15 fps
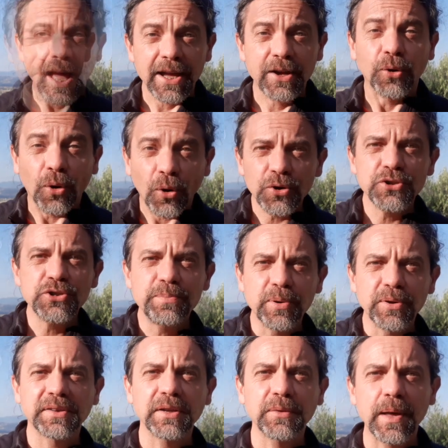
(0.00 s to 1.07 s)
Ecco, oggi
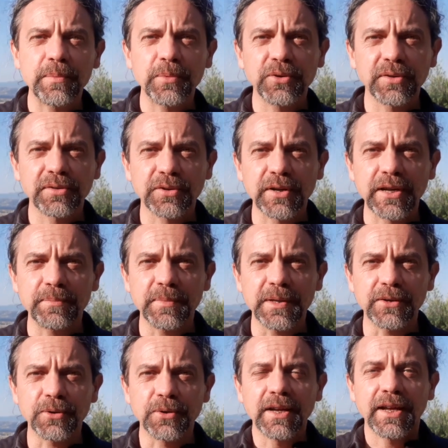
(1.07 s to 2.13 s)
proseguiamo il nostro cammino